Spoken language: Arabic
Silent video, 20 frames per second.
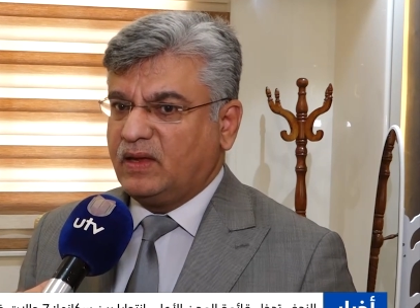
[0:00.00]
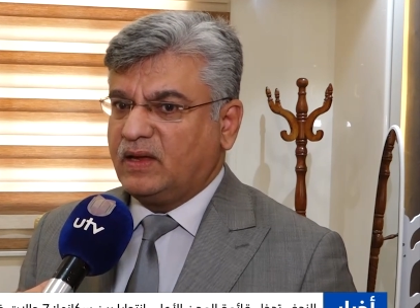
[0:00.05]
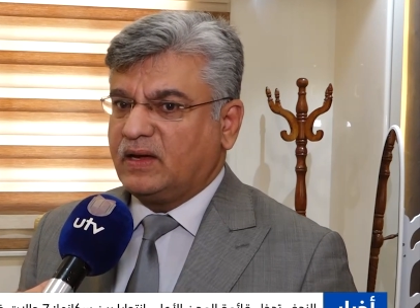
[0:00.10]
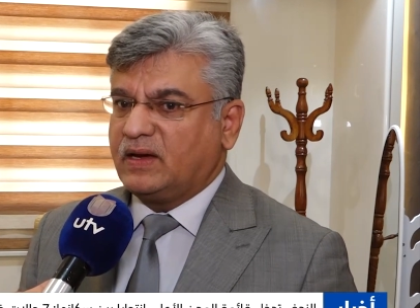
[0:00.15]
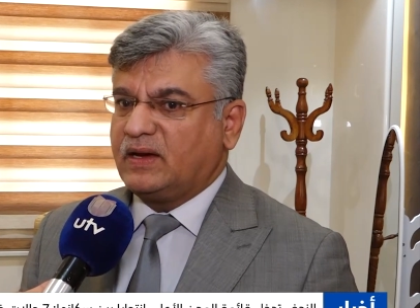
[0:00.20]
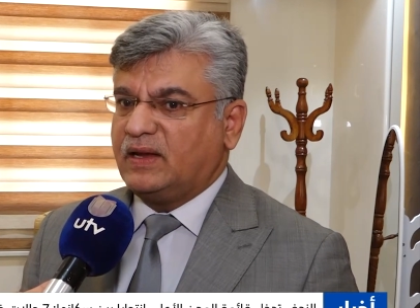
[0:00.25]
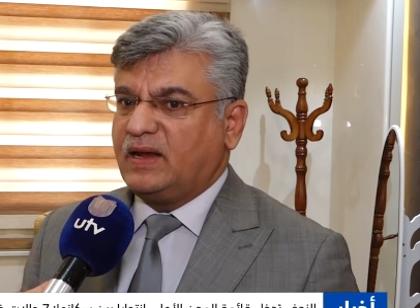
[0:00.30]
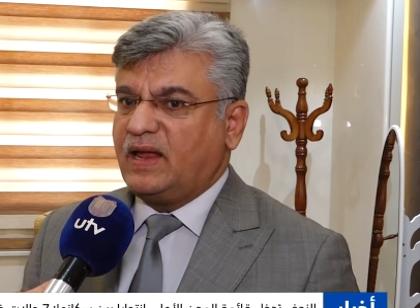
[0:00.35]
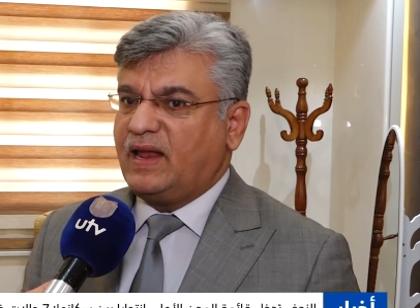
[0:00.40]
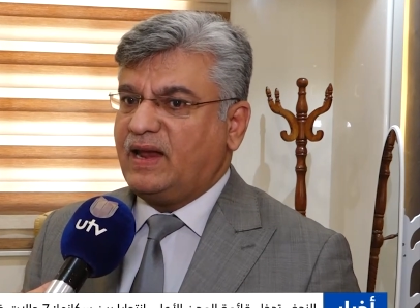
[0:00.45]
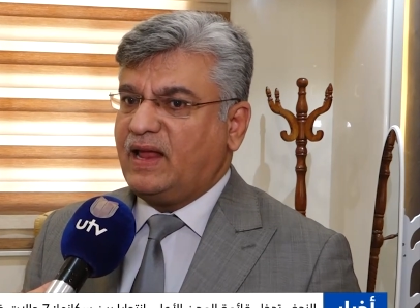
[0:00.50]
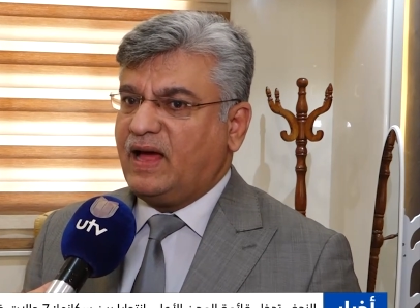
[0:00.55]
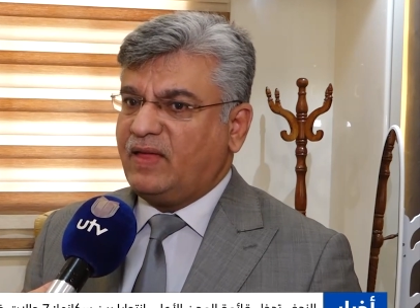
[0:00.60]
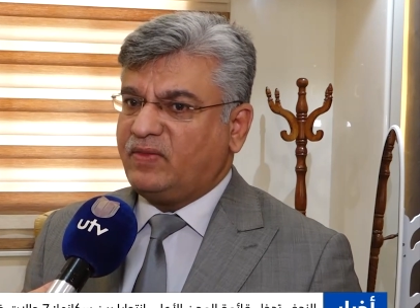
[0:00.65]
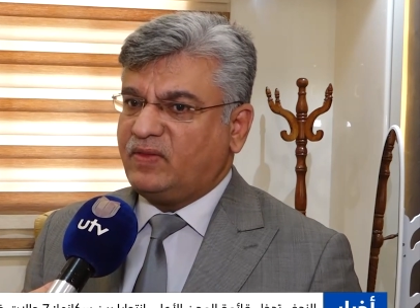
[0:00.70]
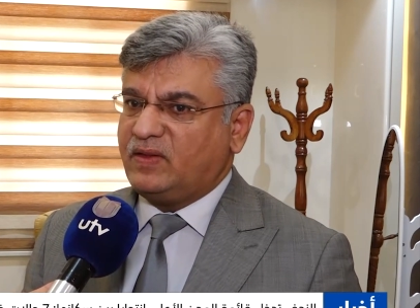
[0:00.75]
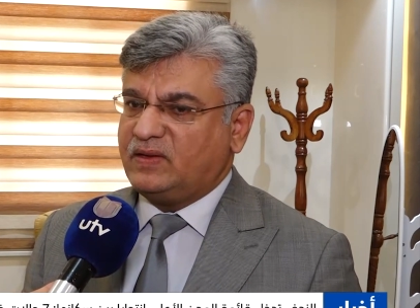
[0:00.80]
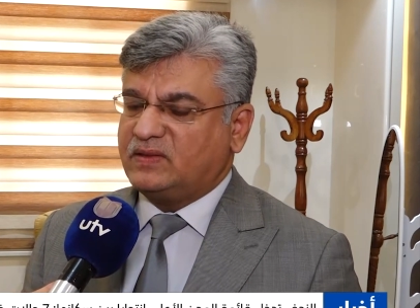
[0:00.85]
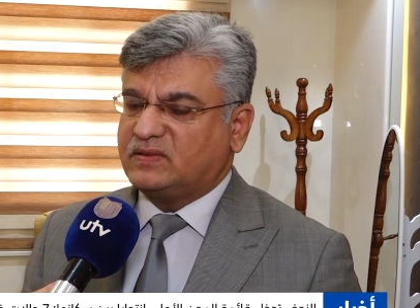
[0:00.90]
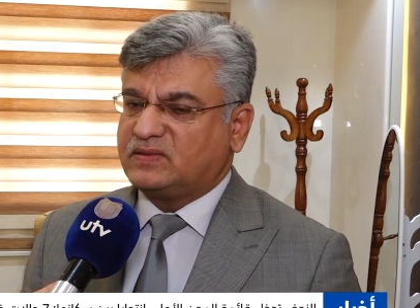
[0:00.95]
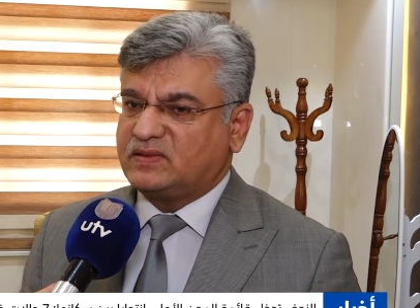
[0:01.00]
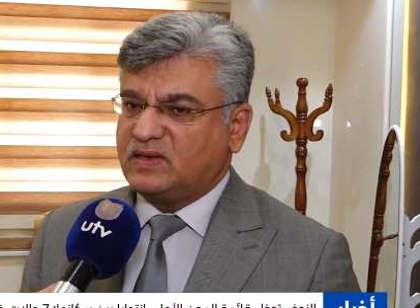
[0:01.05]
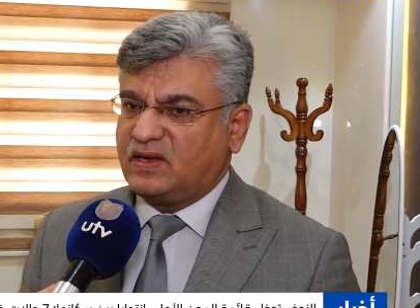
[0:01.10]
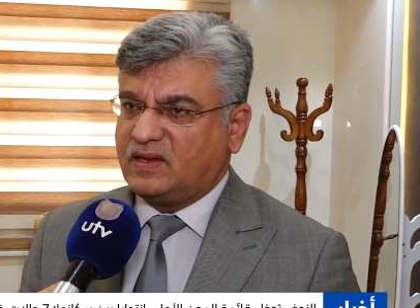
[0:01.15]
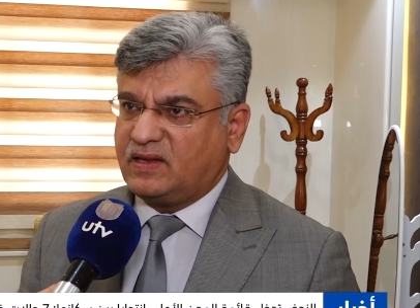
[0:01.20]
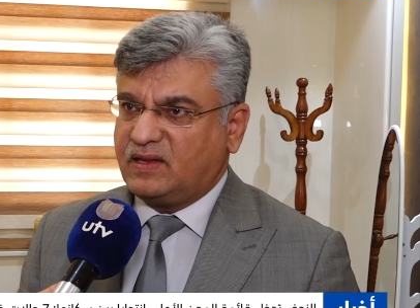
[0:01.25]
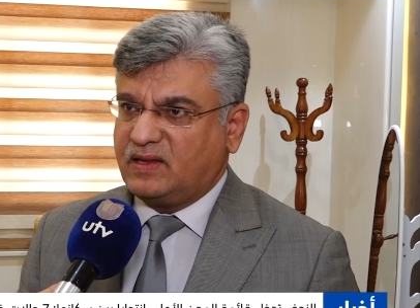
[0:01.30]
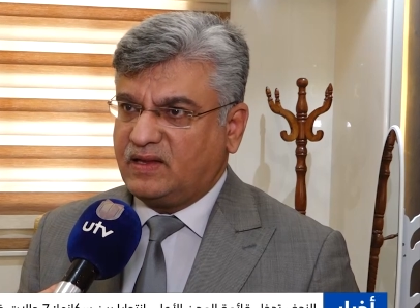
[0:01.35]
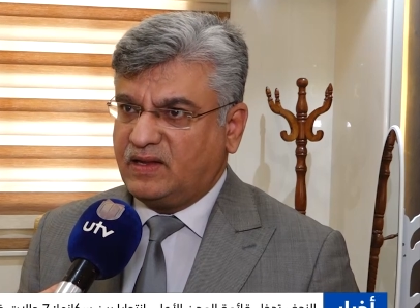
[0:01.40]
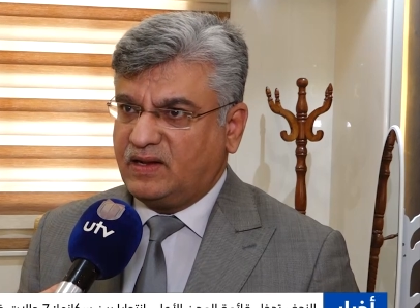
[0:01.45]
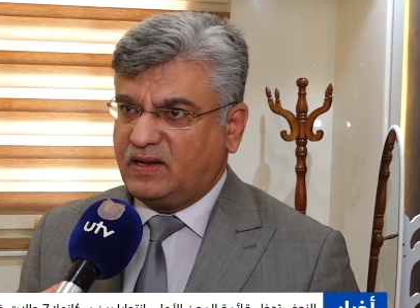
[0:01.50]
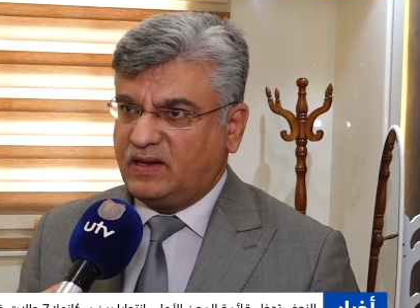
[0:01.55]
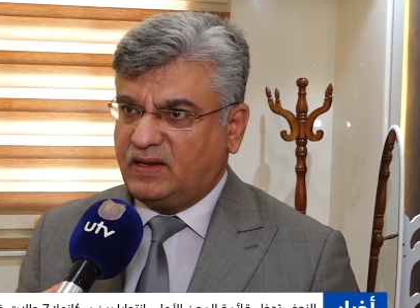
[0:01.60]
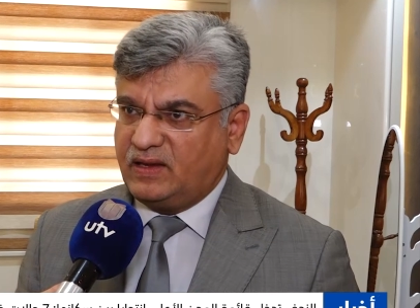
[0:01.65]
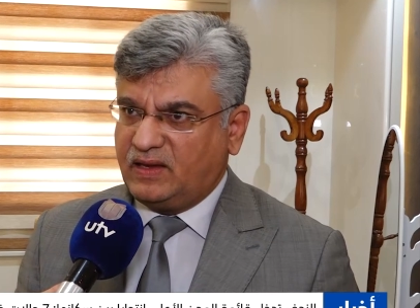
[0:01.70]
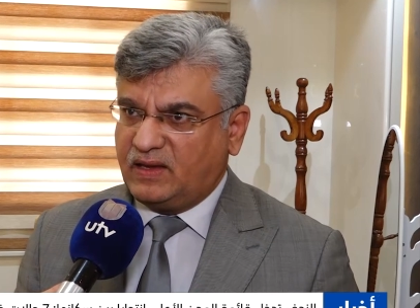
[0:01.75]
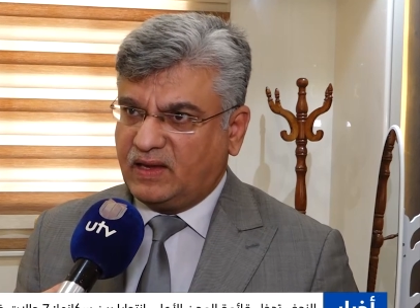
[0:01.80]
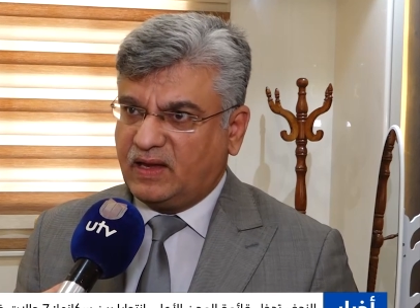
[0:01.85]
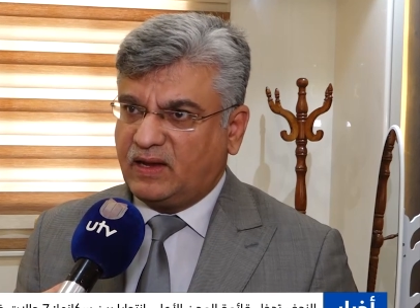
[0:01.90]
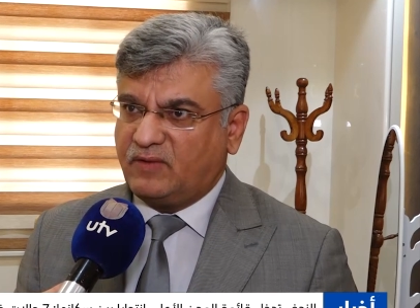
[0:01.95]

خلال هذه السنة اللي هي